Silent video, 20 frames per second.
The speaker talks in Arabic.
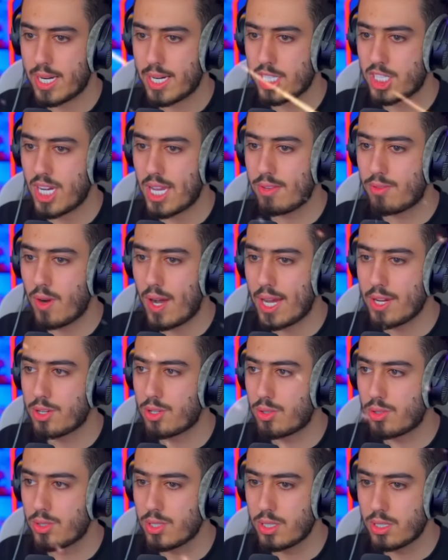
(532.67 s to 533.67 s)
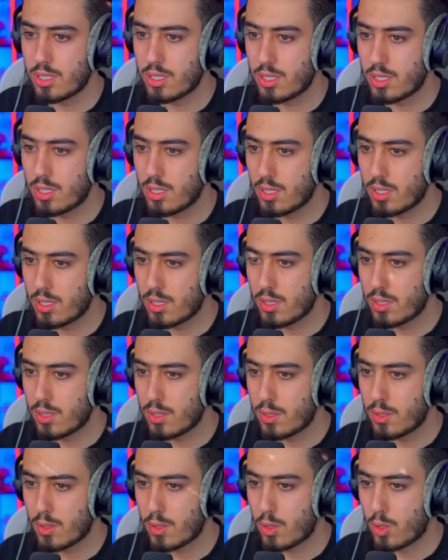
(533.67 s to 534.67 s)
ترى انا شايف واحد هون
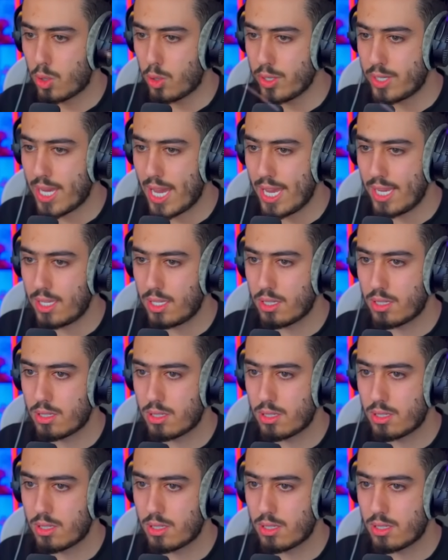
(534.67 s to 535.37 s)
خذ هاي